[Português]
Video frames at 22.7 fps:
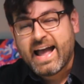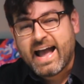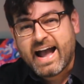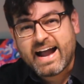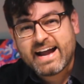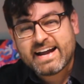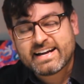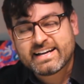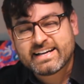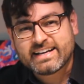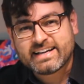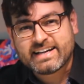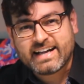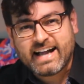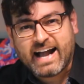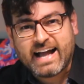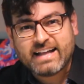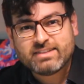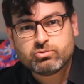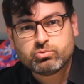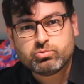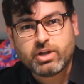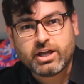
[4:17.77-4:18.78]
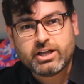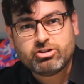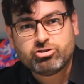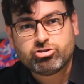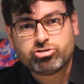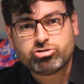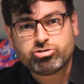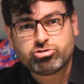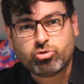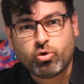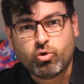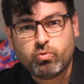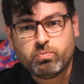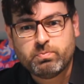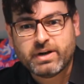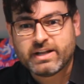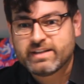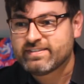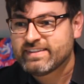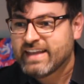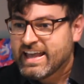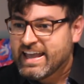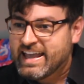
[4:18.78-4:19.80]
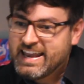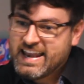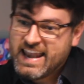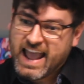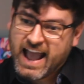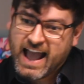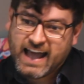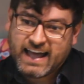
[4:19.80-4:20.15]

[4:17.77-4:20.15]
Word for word: arcado nas sombras. Ele